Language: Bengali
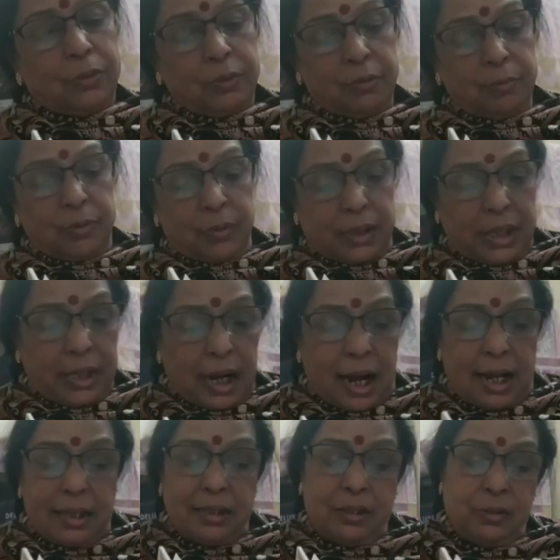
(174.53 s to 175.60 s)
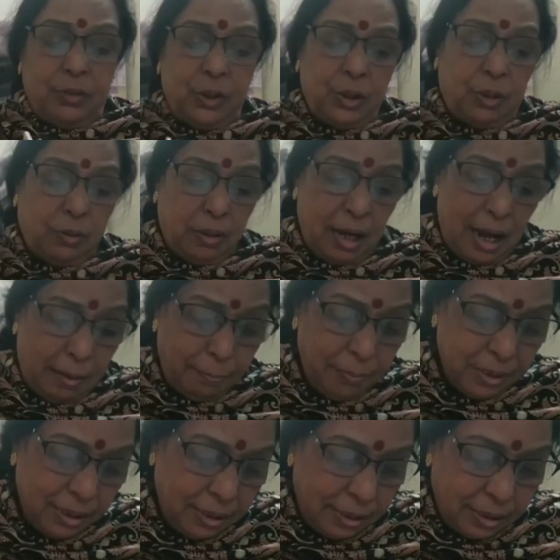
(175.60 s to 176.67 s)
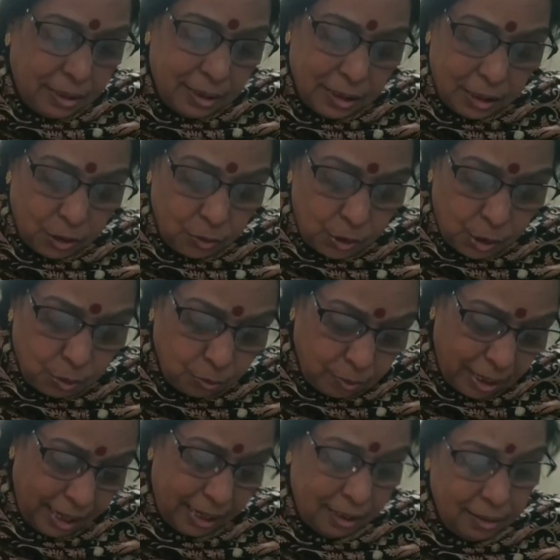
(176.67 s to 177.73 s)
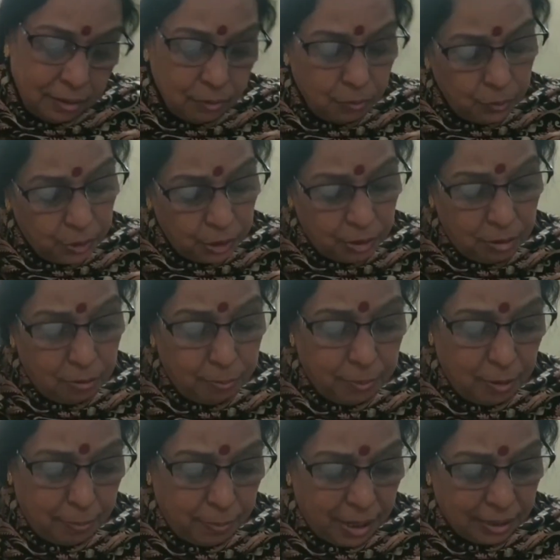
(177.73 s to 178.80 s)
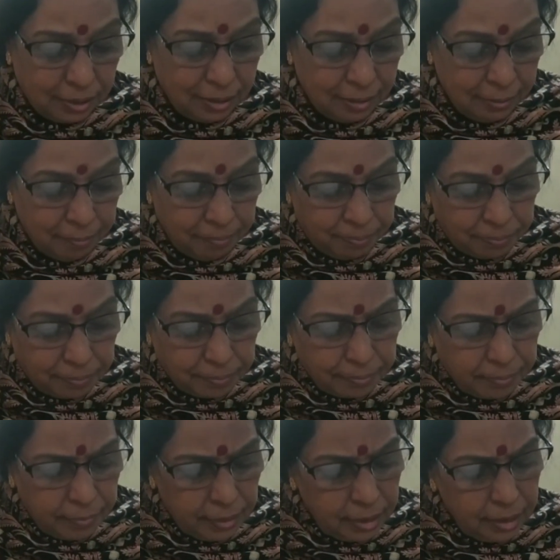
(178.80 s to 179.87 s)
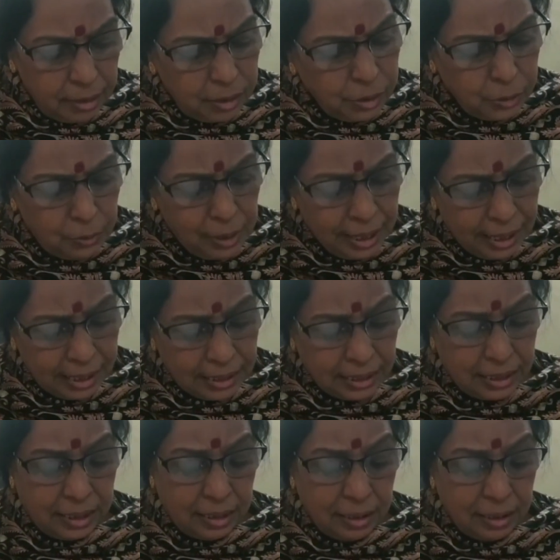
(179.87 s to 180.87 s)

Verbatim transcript: অনুভূতির আলতো সংলাপ কিছু সুখের উষ্ণ প্রপাত চলে গেছে